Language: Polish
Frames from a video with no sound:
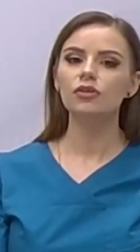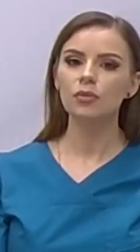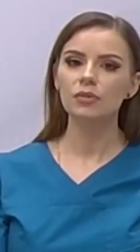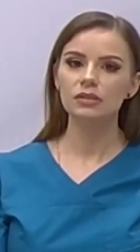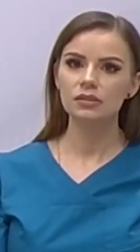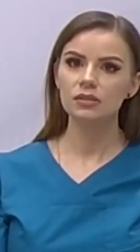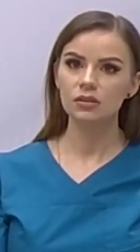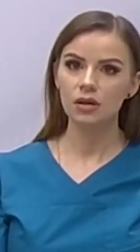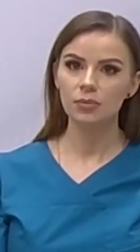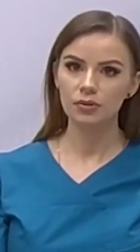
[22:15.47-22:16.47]
to miejsce,
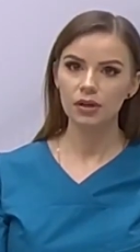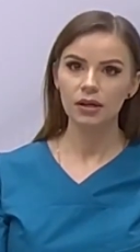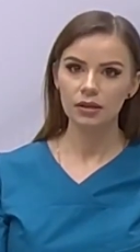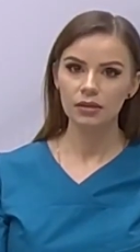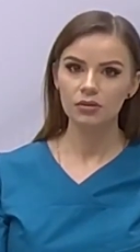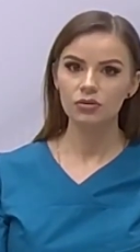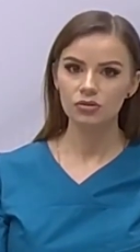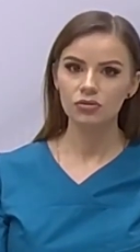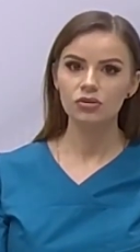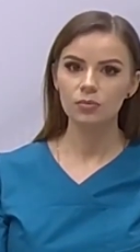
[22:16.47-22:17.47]
co ja podaję, to
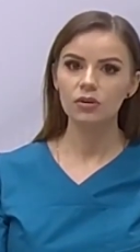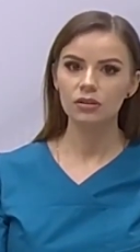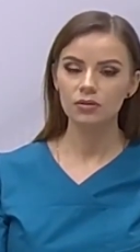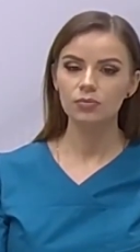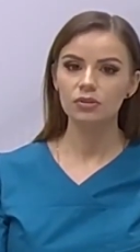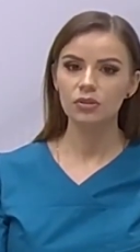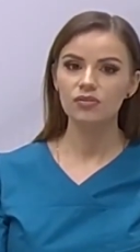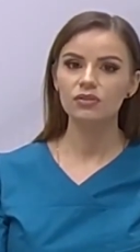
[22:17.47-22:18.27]
osocze bogatopłytkowe,